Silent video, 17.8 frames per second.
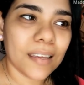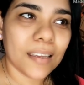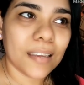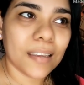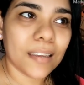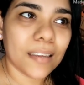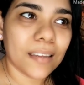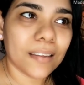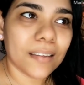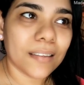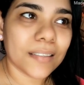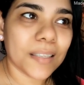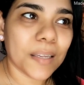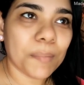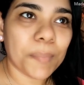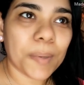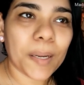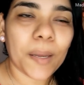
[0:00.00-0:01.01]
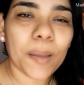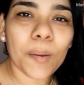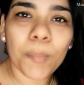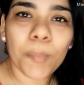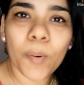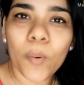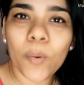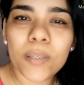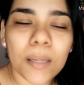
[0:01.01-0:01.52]
y siempre que
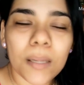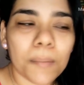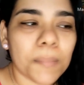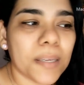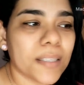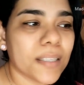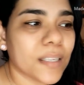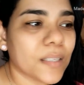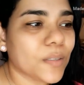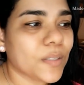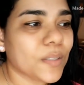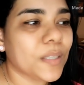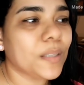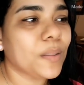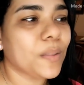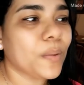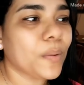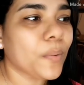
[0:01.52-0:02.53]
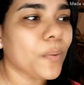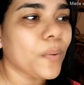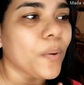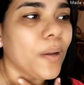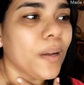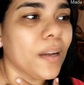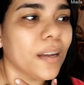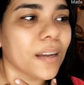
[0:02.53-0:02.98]
yo pongo esa misa yo siento